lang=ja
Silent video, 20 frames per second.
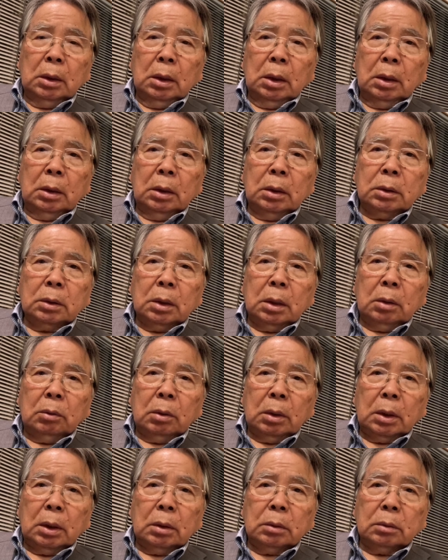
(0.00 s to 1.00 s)
NHK
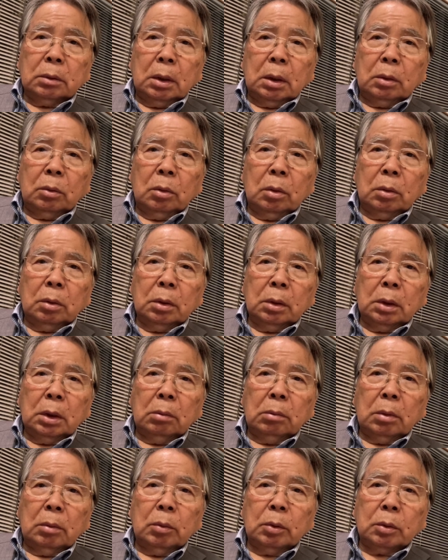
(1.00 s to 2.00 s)
のアナウンサーの
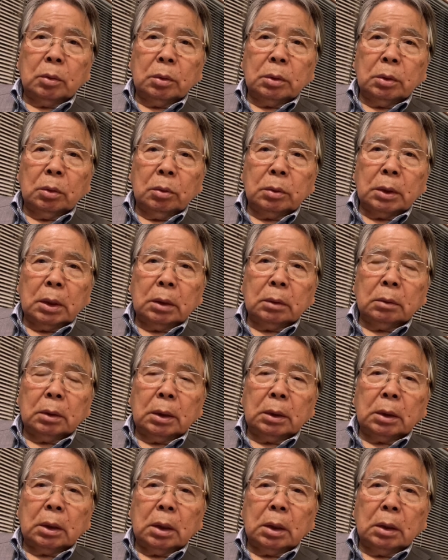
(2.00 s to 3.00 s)
山本翔さんという
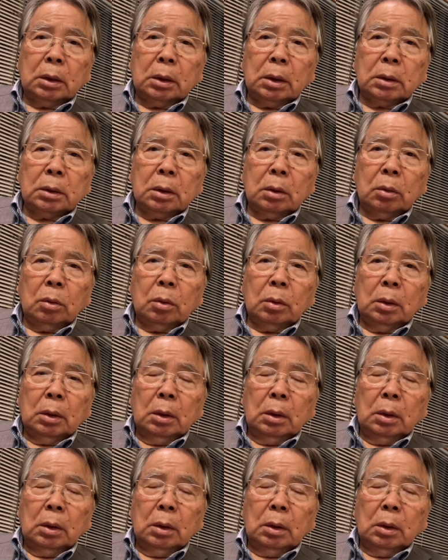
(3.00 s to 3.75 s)
方なんですけど